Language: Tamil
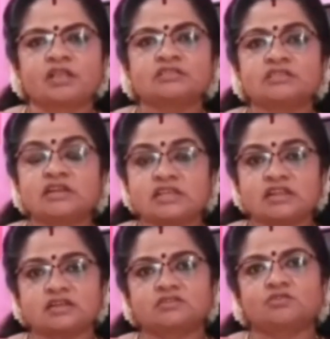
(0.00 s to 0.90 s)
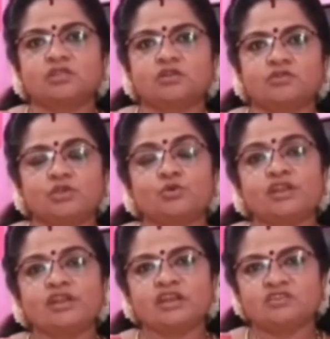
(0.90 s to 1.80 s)
சிறுநீரக தொந்தரவு
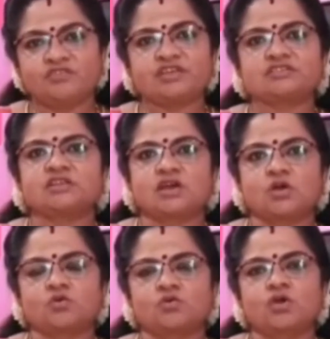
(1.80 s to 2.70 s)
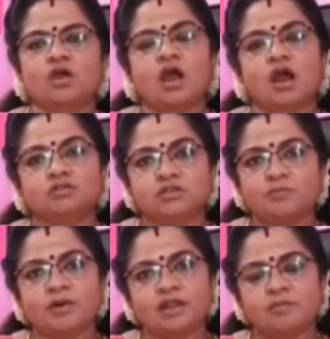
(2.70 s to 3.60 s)
யூரின் இன்ஃபெக்ஷன் ஆகும் அது
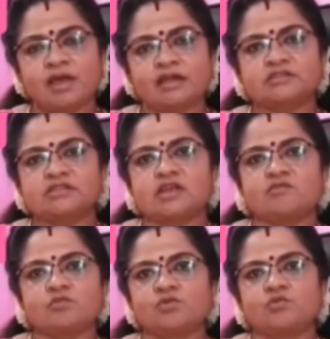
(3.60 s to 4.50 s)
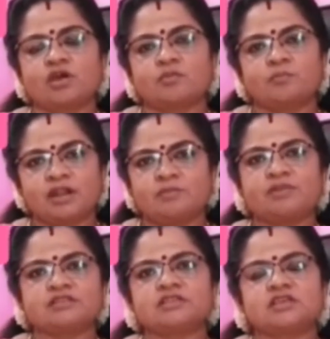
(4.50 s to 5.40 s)
பல பாக்டீரியாவை உருவாக்கி பல
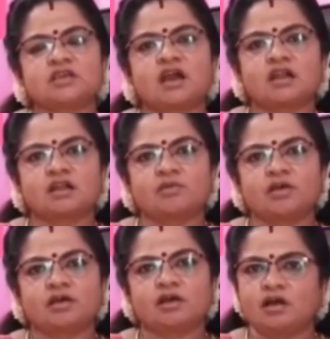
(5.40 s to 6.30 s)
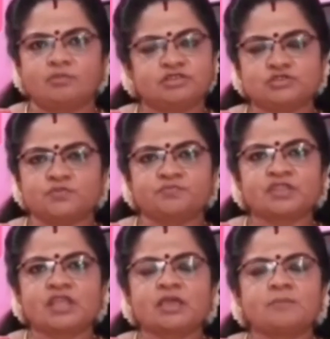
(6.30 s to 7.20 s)
பிரச்சனைக்கு காரணமாக அமைஞ்சிரும்
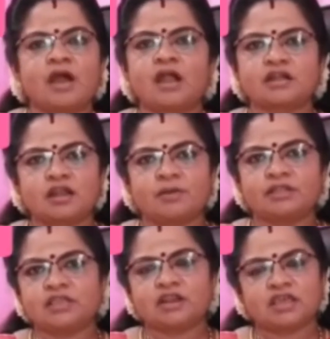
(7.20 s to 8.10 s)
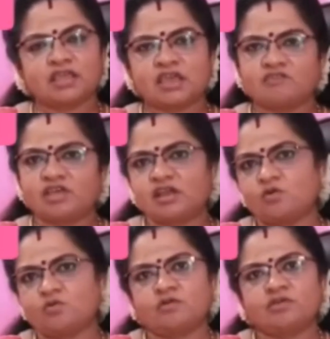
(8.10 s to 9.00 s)
இப்போ ஆண்கள் பார்த்தீங்கன்னா எங்கே
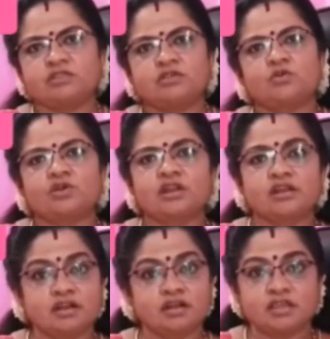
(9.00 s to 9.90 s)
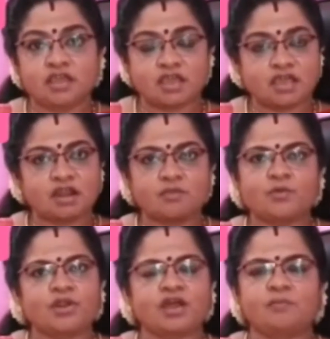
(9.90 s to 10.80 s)
வேணால் அவங்க வந்து ரோட்டில் நின்றுட்டு எங்கேனா
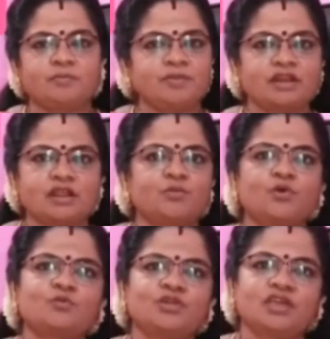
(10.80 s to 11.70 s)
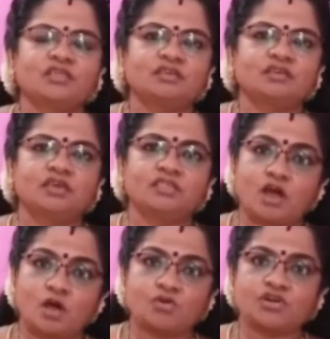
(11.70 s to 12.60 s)
போகிறாங்க அப்படி பெண்கள் போக முடியாது
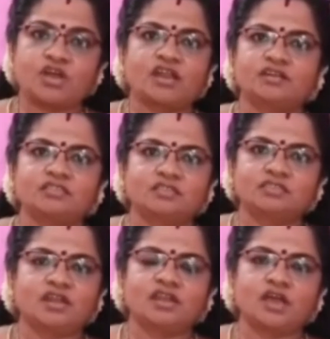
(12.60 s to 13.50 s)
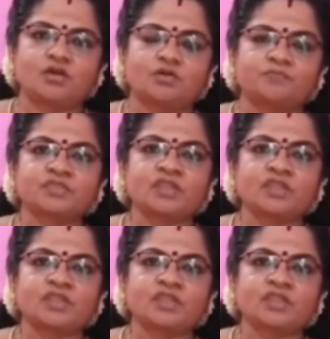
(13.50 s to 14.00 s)
ஏதாவது ஒரு டாய்லெட் தான் தேடி ஆகணும்